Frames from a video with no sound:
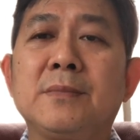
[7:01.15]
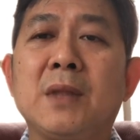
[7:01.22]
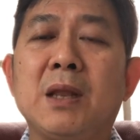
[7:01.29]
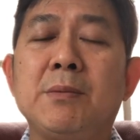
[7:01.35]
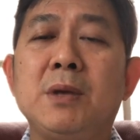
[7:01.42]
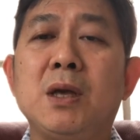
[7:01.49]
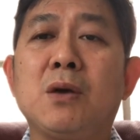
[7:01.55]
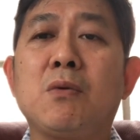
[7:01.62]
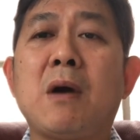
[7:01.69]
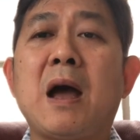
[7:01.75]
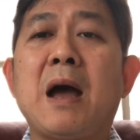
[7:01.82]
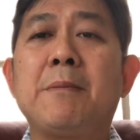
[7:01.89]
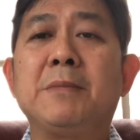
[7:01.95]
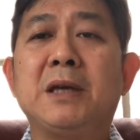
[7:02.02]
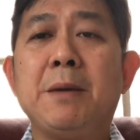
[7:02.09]
มีควา
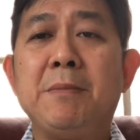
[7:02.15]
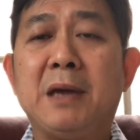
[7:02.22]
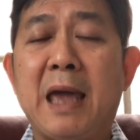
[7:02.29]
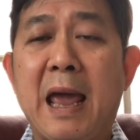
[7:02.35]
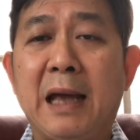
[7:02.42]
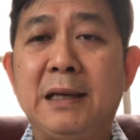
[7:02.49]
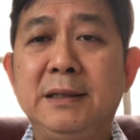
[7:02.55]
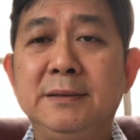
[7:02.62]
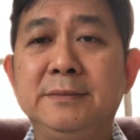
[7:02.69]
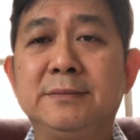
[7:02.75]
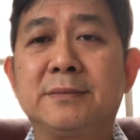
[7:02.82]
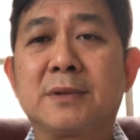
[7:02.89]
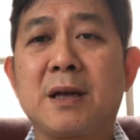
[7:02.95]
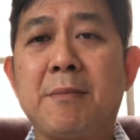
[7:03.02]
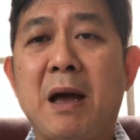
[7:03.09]
มเข้มแข็ง
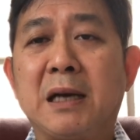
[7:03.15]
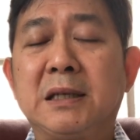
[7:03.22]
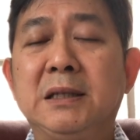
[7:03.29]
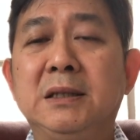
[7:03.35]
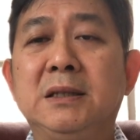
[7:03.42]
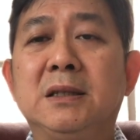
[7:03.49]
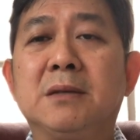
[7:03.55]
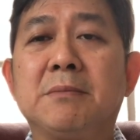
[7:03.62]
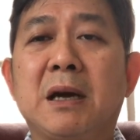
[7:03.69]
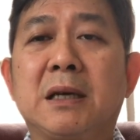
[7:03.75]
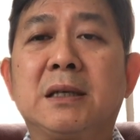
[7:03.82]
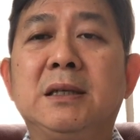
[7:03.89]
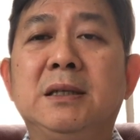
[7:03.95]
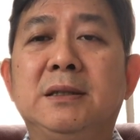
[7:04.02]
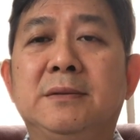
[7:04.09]
มากขึ้นมาก
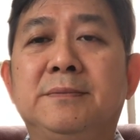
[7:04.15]
ขึ้น